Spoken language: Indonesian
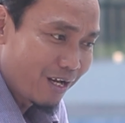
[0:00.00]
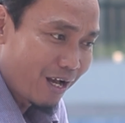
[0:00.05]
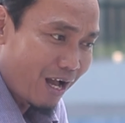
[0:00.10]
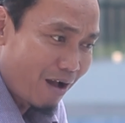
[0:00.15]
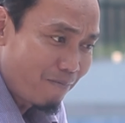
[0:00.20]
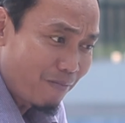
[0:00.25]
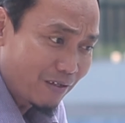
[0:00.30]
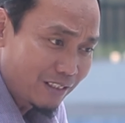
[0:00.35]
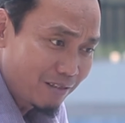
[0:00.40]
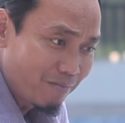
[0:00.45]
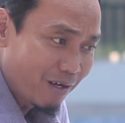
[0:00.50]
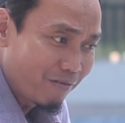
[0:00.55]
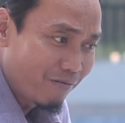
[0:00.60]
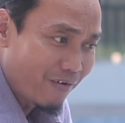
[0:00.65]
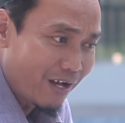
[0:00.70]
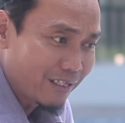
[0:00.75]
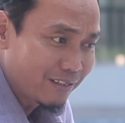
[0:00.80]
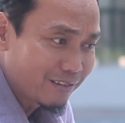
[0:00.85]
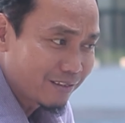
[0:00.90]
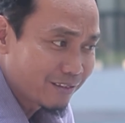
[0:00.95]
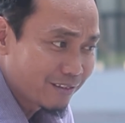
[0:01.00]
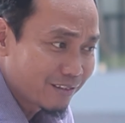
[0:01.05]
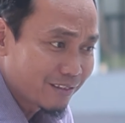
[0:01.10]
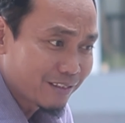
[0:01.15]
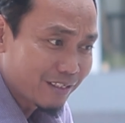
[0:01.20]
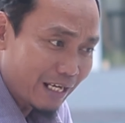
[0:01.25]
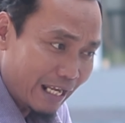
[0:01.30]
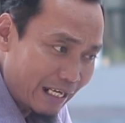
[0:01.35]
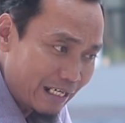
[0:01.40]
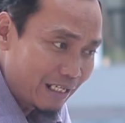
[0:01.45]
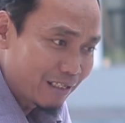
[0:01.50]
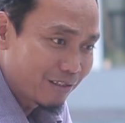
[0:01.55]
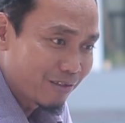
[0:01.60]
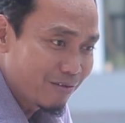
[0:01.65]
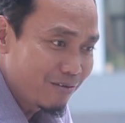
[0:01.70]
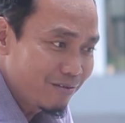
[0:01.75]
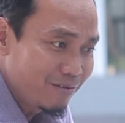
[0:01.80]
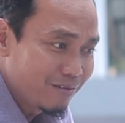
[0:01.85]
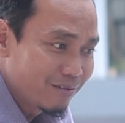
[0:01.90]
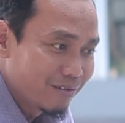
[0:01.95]
Juga apa sih manfaat
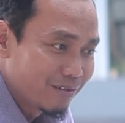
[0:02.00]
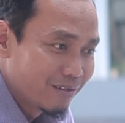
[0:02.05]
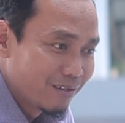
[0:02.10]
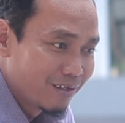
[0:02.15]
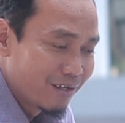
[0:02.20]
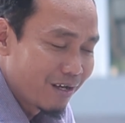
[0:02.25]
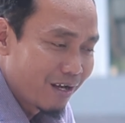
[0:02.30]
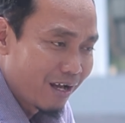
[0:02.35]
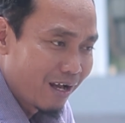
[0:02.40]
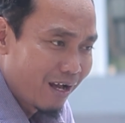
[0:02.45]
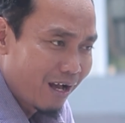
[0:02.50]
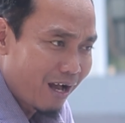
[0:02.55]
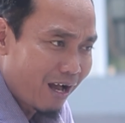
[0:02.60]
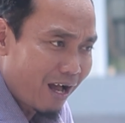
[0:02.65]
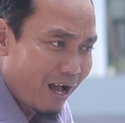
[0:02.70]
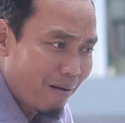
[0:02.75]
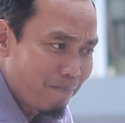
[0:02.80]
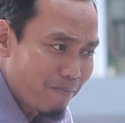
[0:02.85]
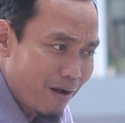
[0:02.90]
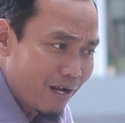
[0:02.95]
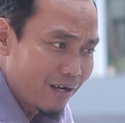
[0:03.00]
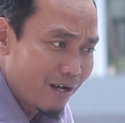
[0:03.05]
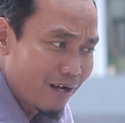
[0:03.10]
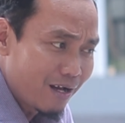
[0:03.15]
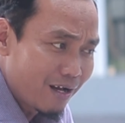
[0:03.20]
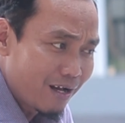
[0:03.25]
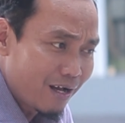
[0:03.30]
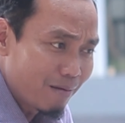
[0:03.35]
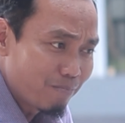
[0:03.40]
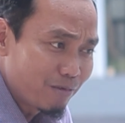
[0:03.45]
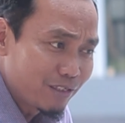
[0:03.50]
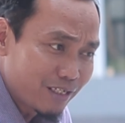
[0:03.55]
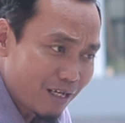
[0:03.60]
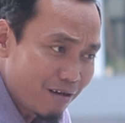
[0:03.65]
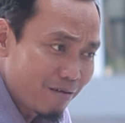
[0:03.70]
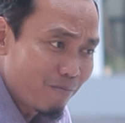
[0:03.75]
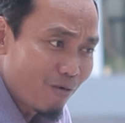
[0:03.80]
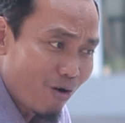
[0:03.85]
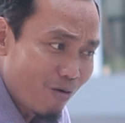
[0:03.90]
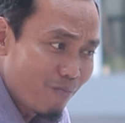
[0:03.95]
selain itu? Apa
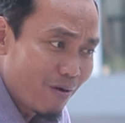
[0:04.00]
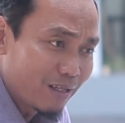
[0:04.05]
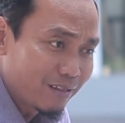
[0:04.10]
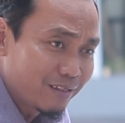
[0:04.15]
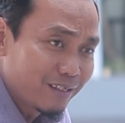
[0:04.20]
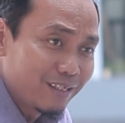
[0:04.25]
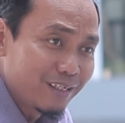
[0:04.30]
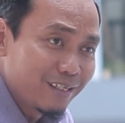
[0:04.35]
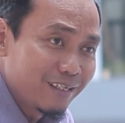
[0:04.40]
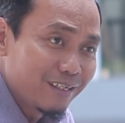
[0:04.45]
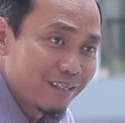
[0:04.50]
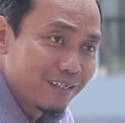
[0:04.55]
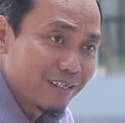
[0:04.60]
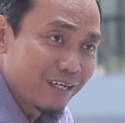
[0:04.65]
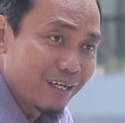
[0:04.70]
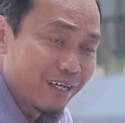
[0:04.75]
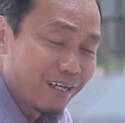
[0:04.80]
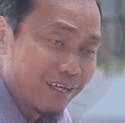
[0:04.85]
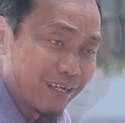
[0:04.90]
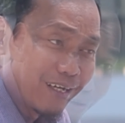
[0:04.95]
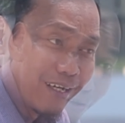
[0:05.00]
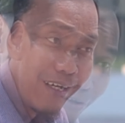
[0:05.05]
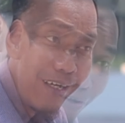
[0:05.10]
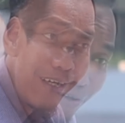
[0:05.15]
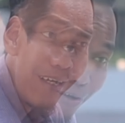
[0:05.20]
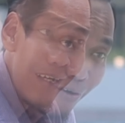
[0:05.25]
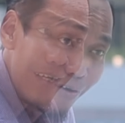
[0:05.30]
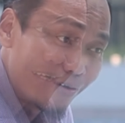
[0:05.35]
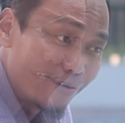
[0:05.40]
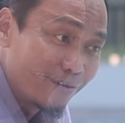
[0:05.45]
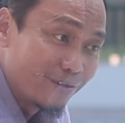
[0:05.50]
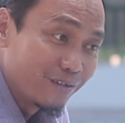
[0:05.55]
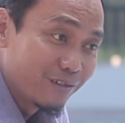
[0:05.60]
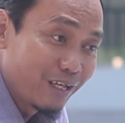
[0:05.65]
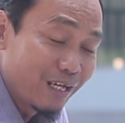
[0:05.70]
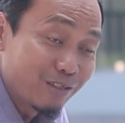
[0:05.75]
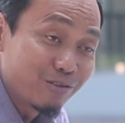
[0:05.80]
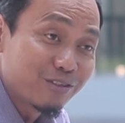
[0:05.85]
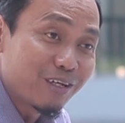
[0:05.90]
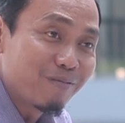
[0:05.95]
bisa mengobati yang loyo,
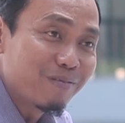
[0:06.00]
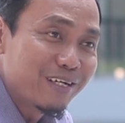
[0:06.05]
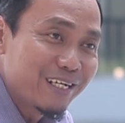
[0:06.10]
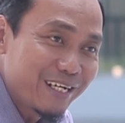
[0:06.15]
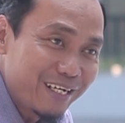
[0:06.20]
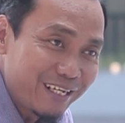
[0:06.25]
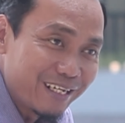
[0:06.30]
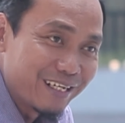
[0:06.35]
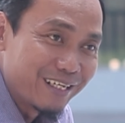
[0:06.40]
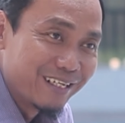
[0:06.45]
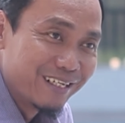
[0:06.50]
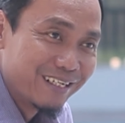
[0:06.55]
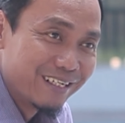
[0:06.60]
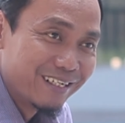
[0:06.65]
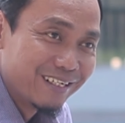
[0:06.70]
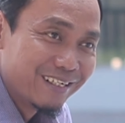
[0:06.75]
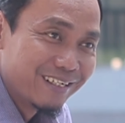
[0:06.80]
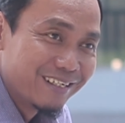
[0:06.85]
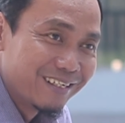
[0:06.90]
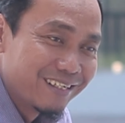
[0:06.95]
yang susah berdiri?